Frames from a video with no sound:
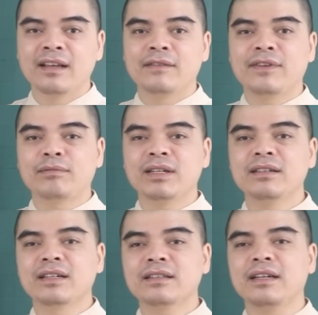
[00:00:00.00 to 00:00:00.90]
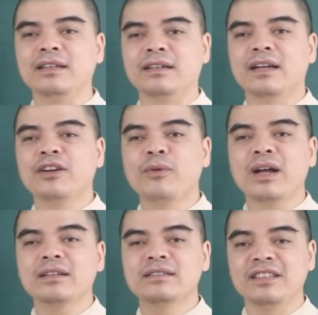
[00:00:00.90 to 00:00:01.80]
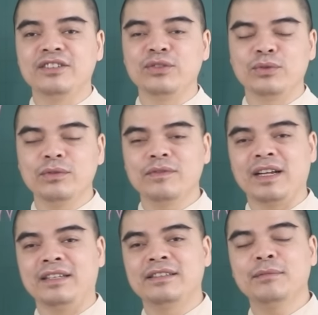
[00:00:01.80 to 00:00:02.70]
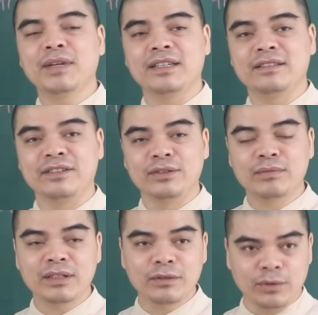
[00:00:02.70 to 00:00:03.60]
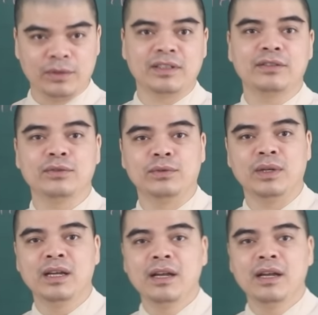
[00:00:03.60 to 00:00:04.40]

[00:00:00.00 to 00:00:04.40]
Vòng đã được các thầy khai quang, chỉ chú và xem ngày sử dụng theo tuổi của gia chủ.